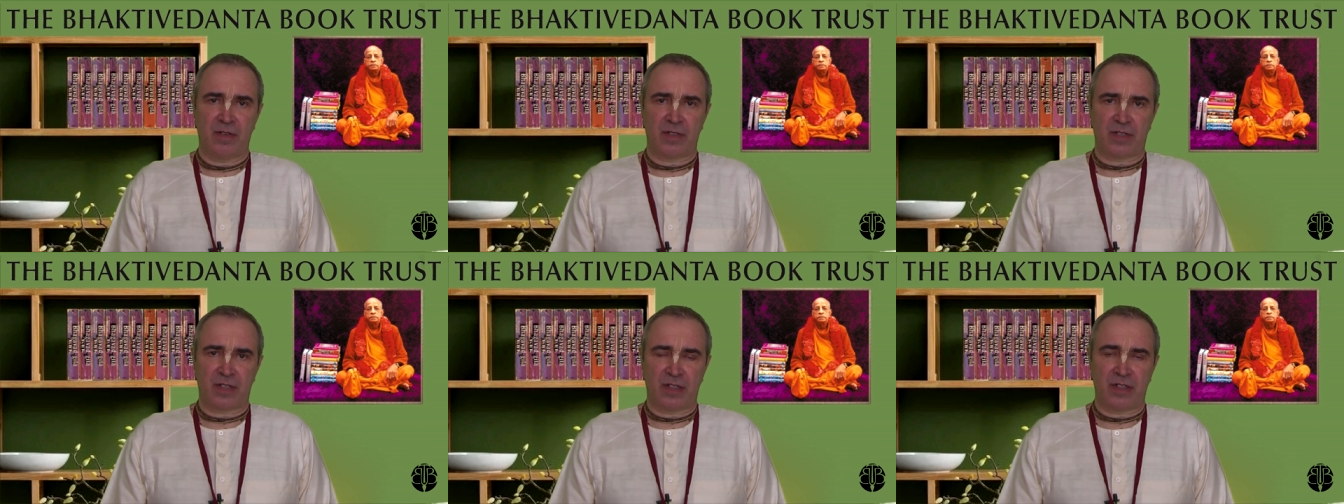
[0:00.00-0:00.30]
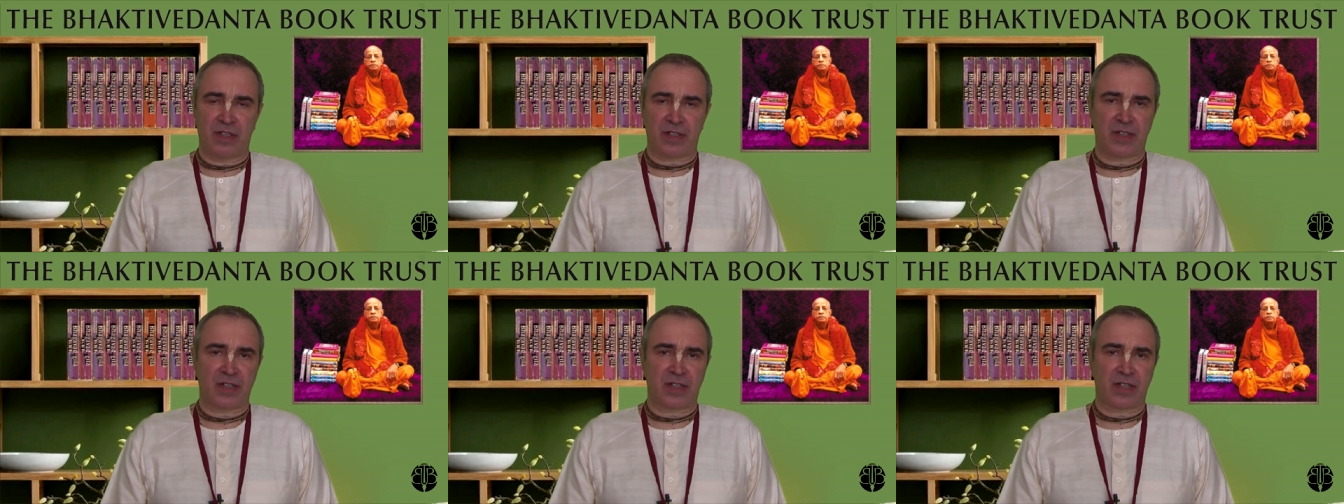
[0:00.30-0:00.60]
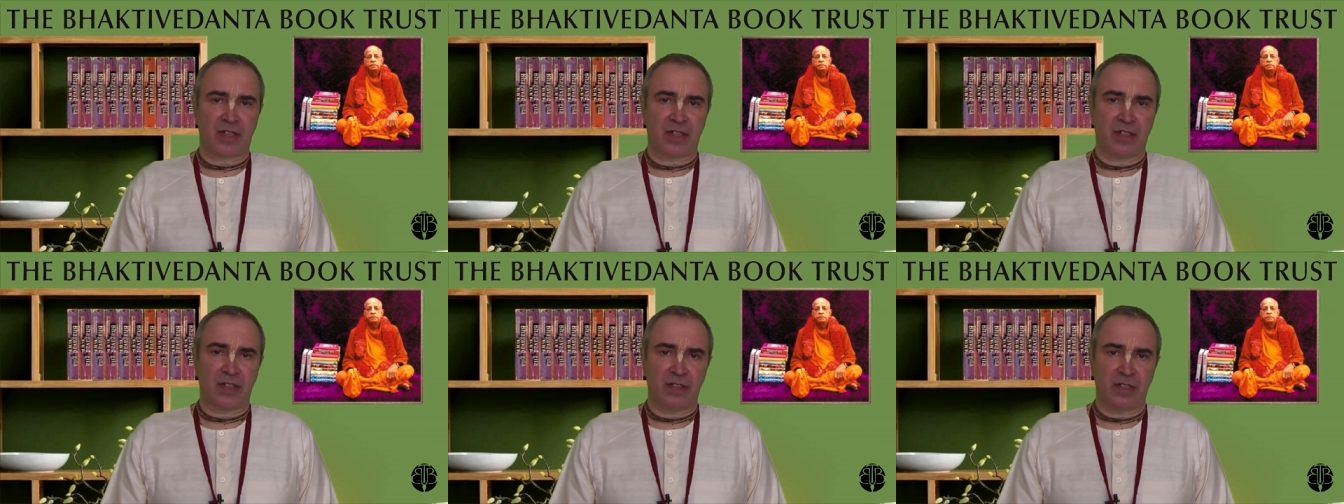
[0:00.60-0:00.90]
Согласно
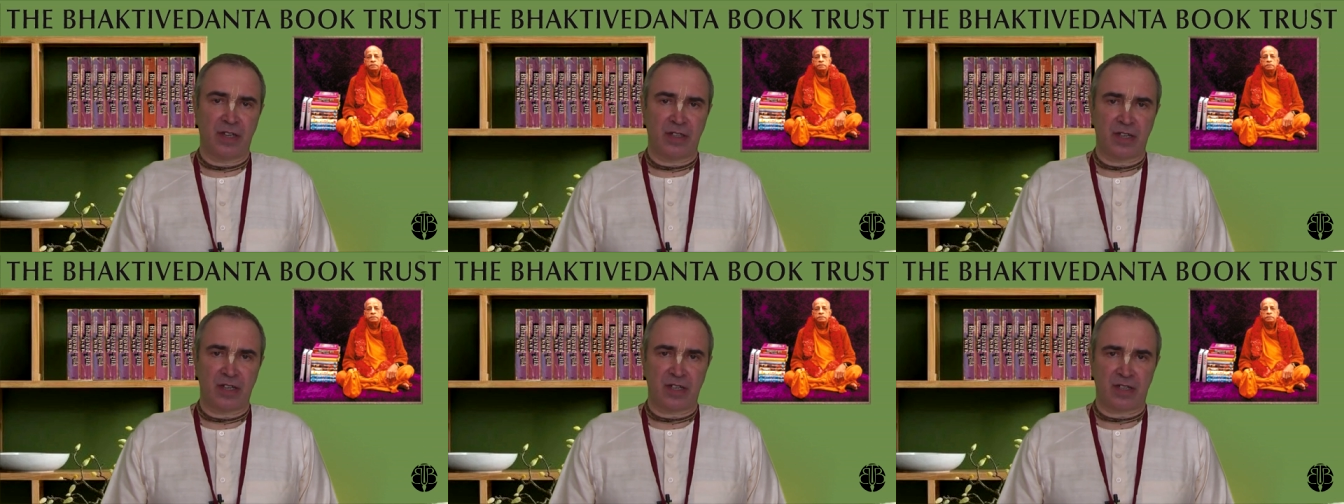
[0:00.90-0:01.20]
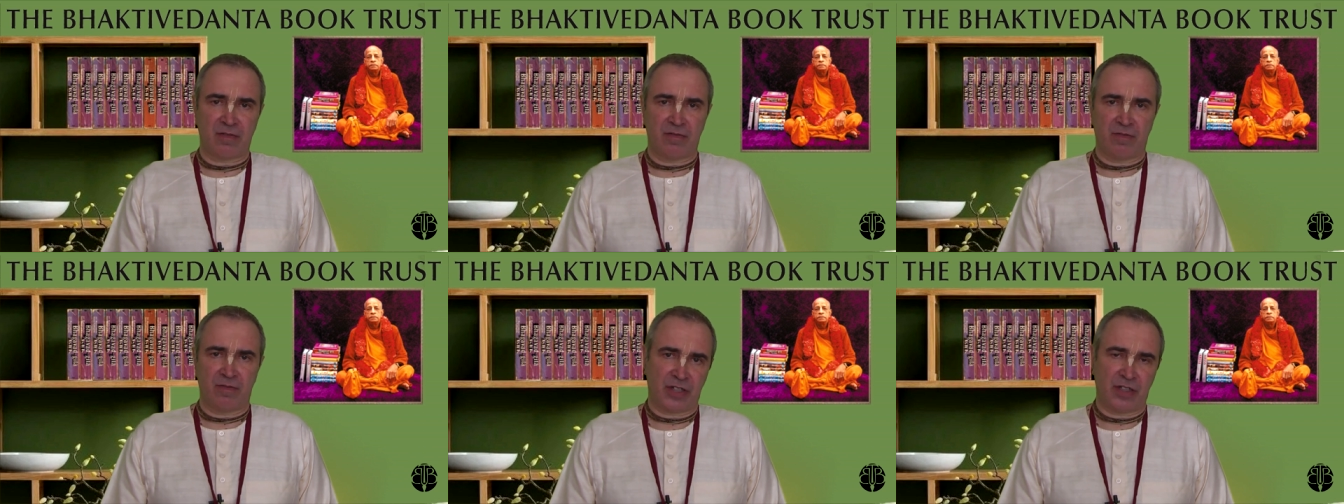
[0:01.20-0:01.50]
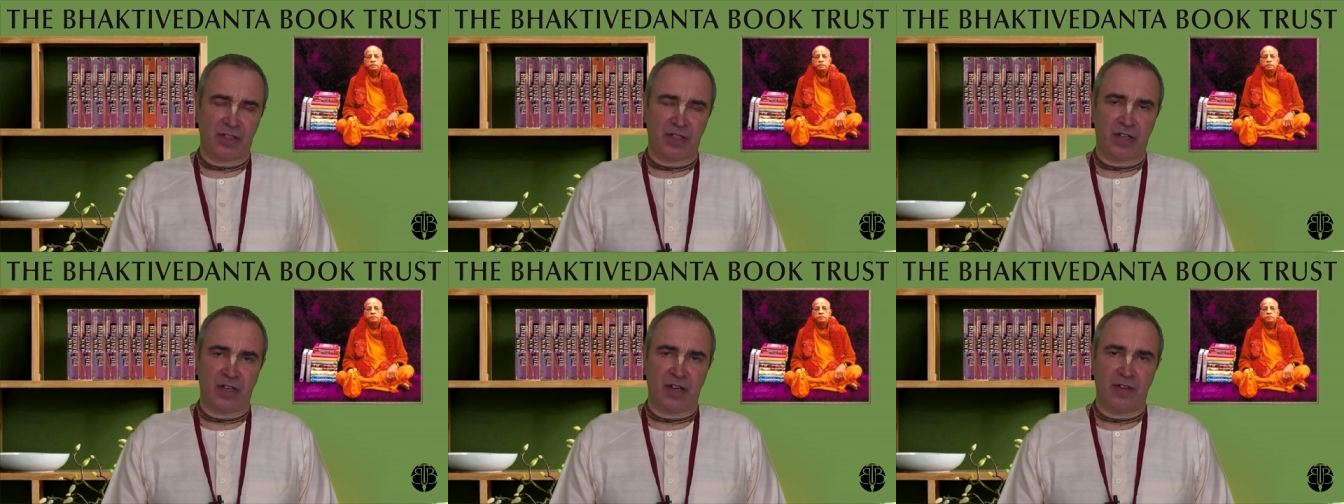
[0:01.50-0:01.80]
законодательству
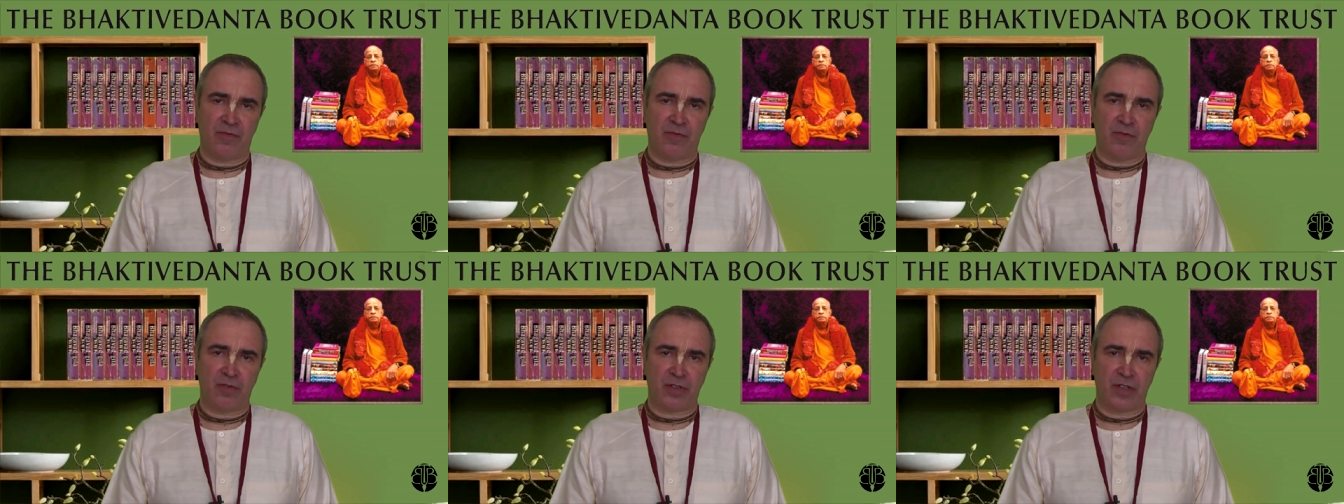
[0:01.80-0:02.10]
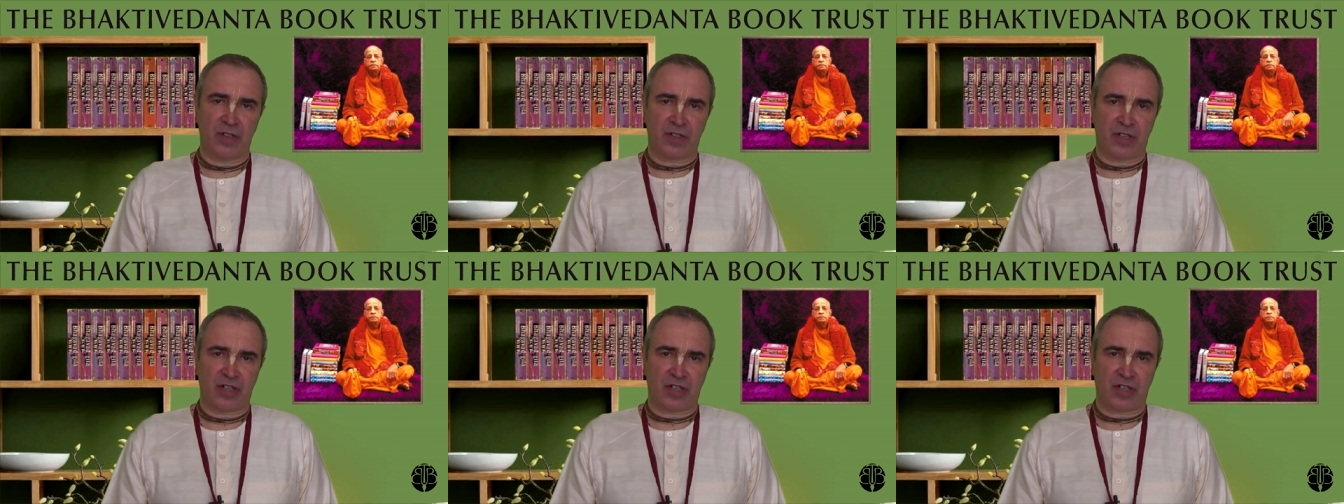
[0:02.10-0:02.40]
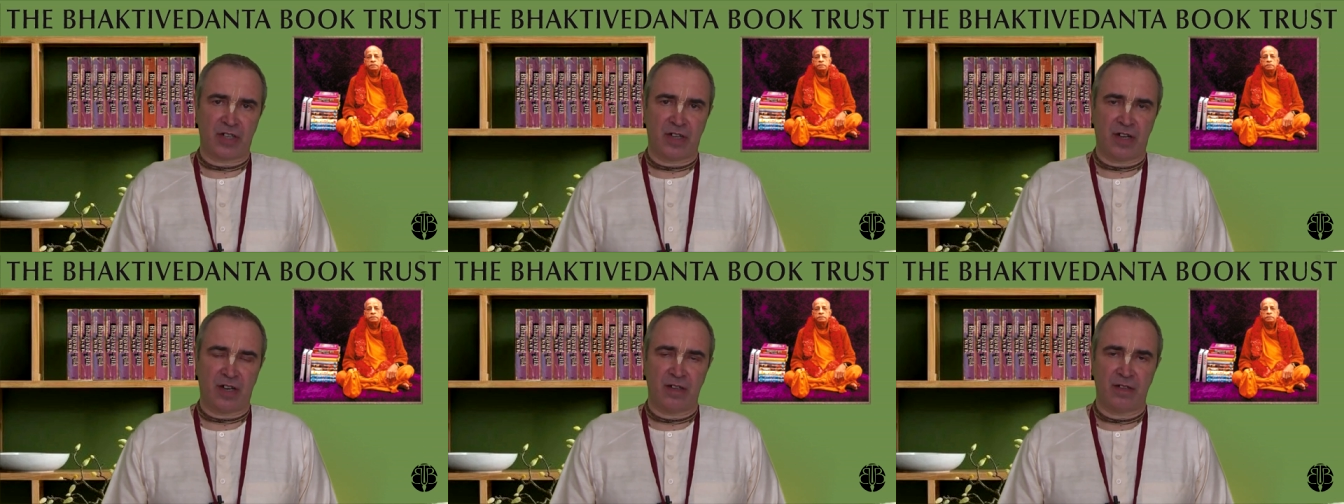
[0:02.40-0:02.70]
штата Калифорния,
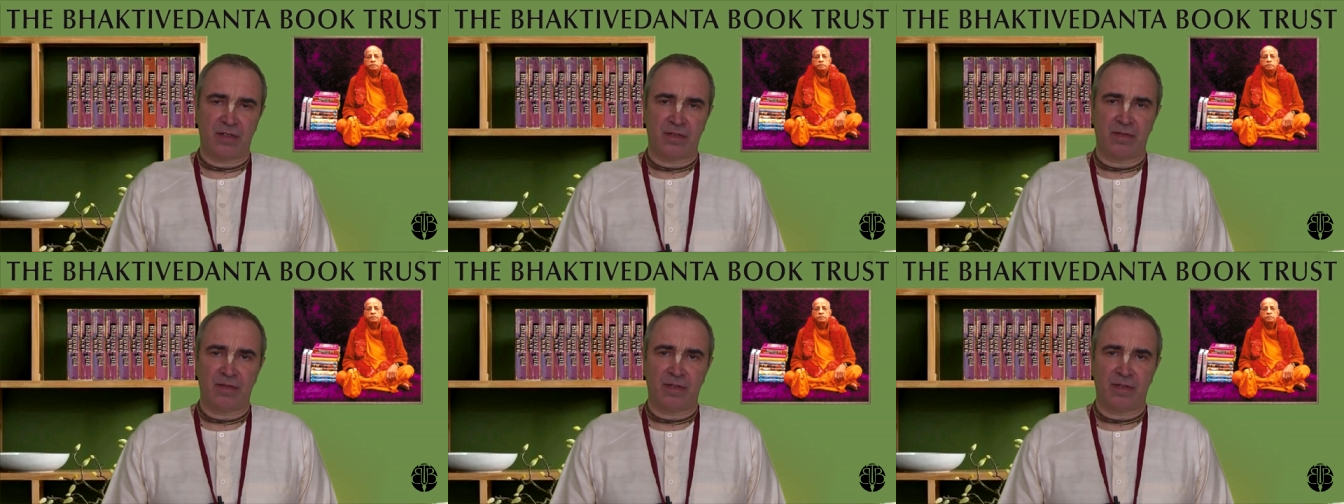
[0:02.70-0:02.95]
США,